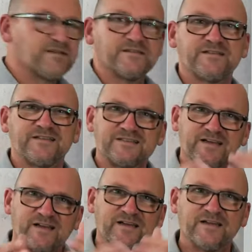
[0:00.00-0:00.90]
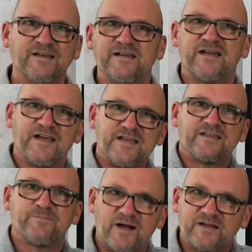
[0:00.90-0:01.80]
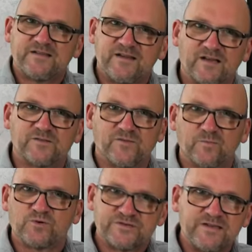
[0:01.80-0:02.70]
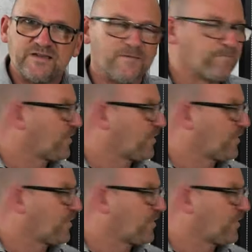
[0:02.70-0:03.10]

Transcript: dass ich dir sage, hey, ich mag die Art von Musik.